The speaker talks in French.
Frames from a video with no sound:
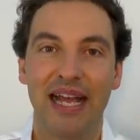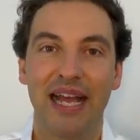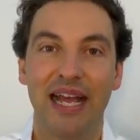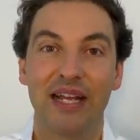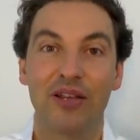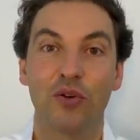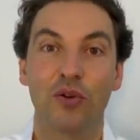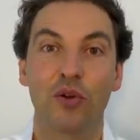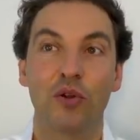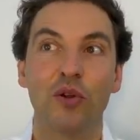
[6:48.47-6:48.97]
Et
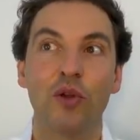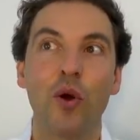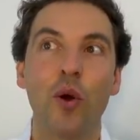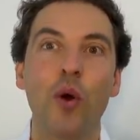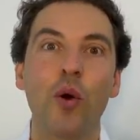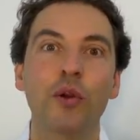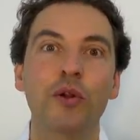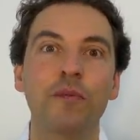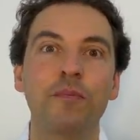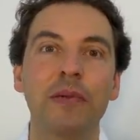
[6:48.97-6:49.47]
donc
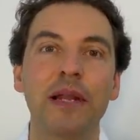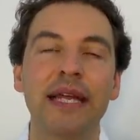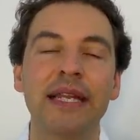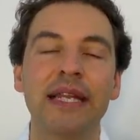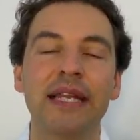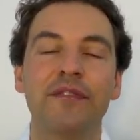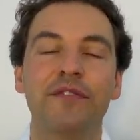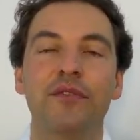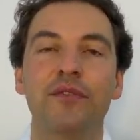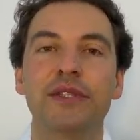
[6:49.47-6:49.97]
l'autre
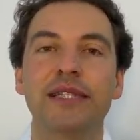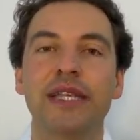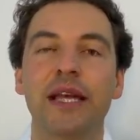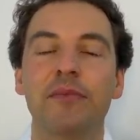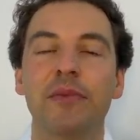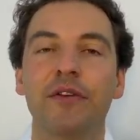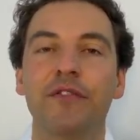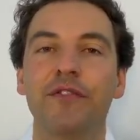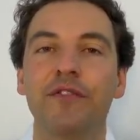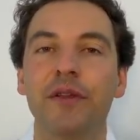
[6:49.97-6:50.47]
planète
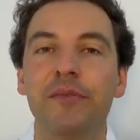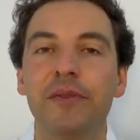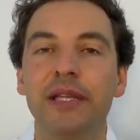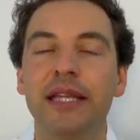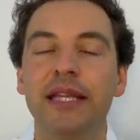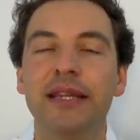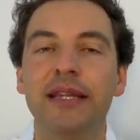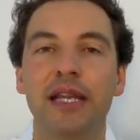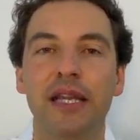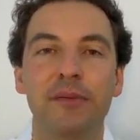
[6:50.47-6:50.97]
foncièrement
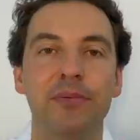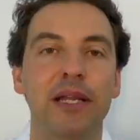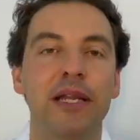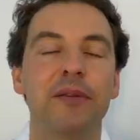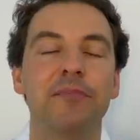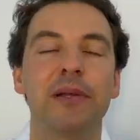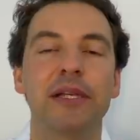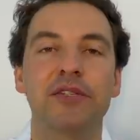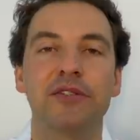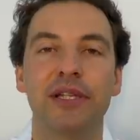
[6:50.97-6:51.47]
féminine dans les
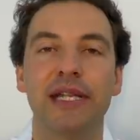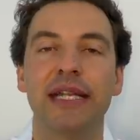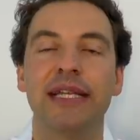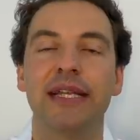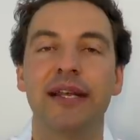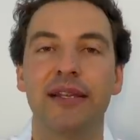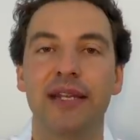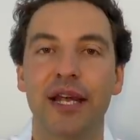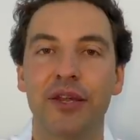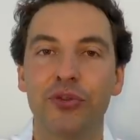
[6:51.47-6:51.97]
planètes personnelles, il y
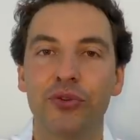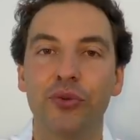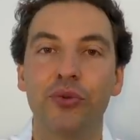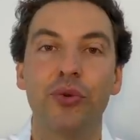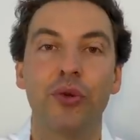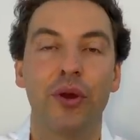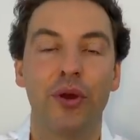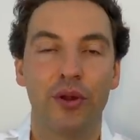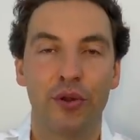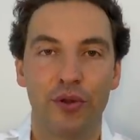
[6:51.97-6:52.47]
en a
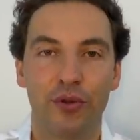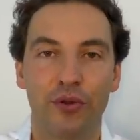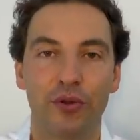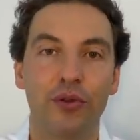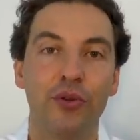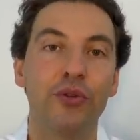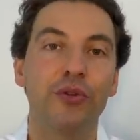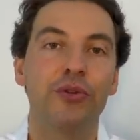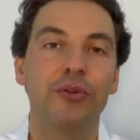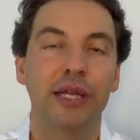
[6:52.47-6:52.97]
deux,
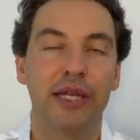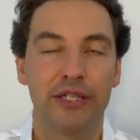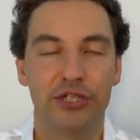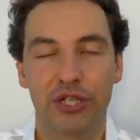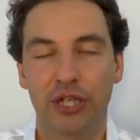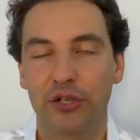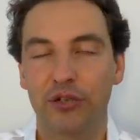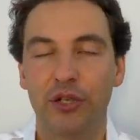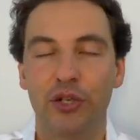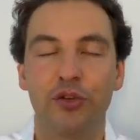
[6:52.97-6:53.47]
Lune, et
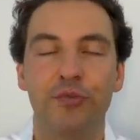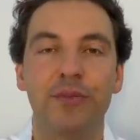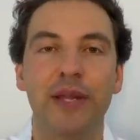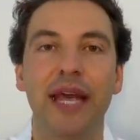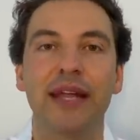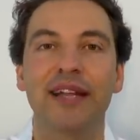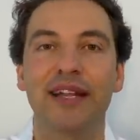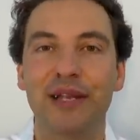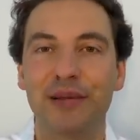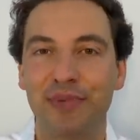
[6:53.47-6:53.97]
j'inclus
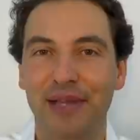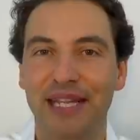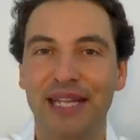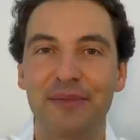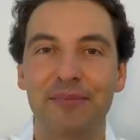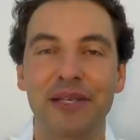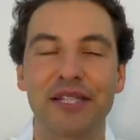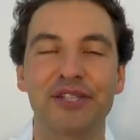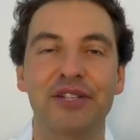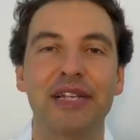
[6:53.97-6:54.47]
Lumière dans les planètes
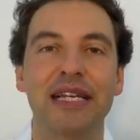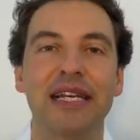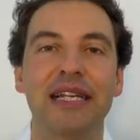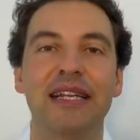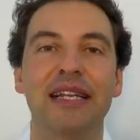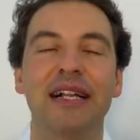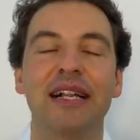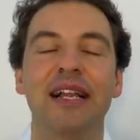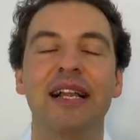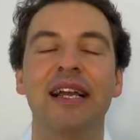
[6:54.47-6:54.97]

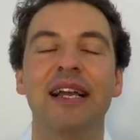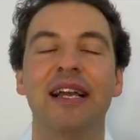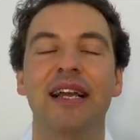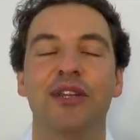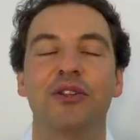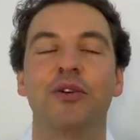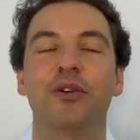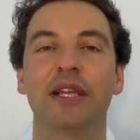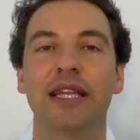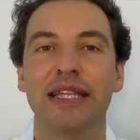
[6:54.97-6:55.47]
personnelles.
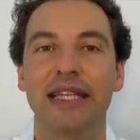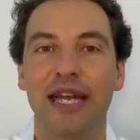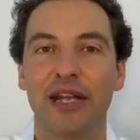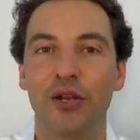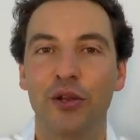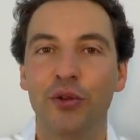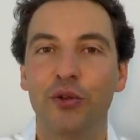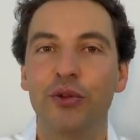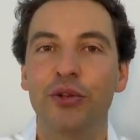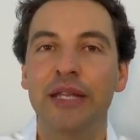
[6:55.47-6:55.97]
Donc il y a
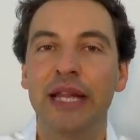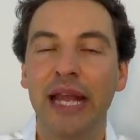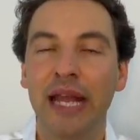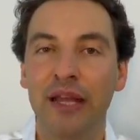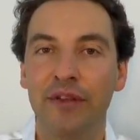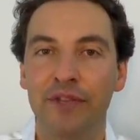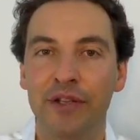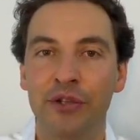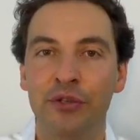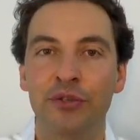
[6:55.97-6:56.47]
Lune
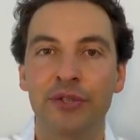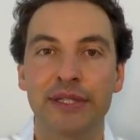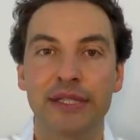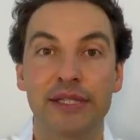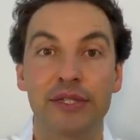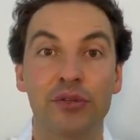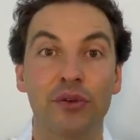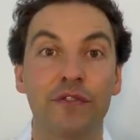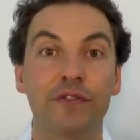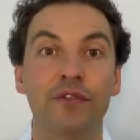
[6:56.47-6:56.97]
et Vénus qui
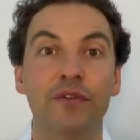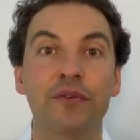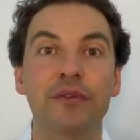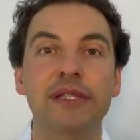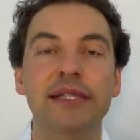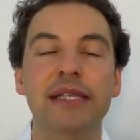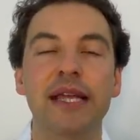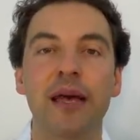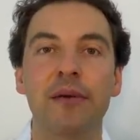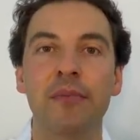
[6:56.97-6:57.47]
sont
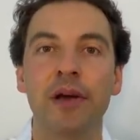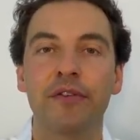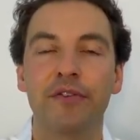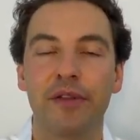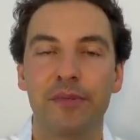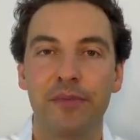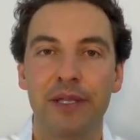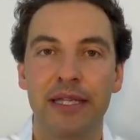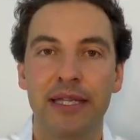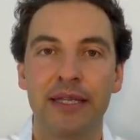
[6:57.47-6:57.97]
foncièrement
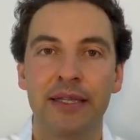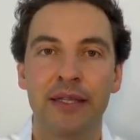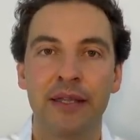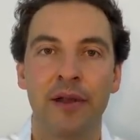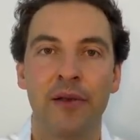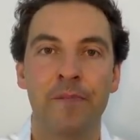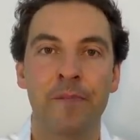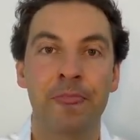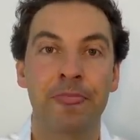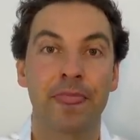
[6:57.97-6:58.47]
féminines.
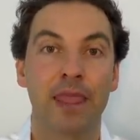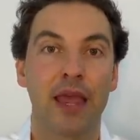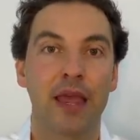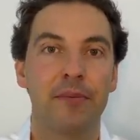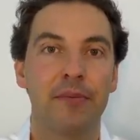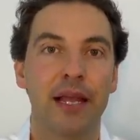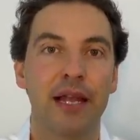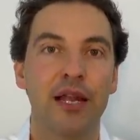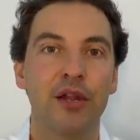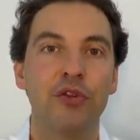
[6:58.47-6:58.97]
Eh
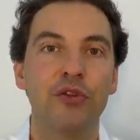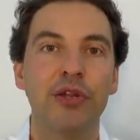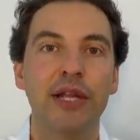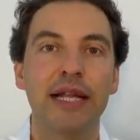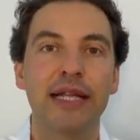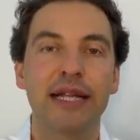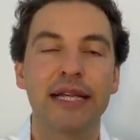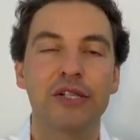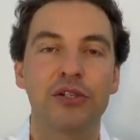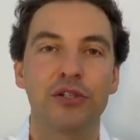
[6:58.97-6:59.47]
bien, la Lune,
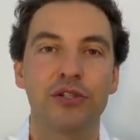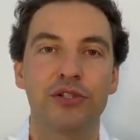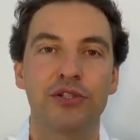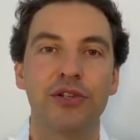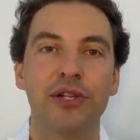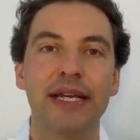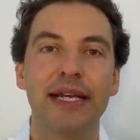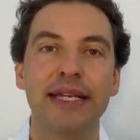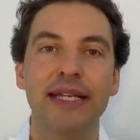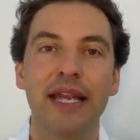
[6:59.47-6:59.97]
elle cache le
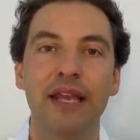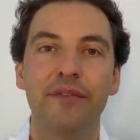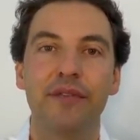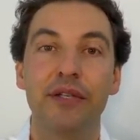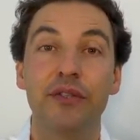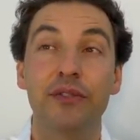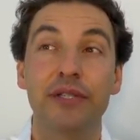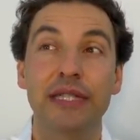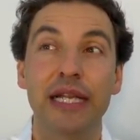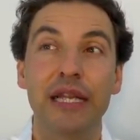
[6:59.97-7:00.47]
Soleil, et
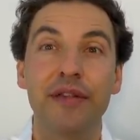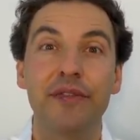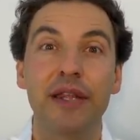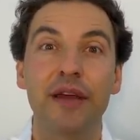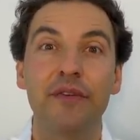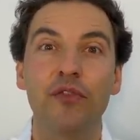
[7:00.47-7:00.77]
Vénus, elle vient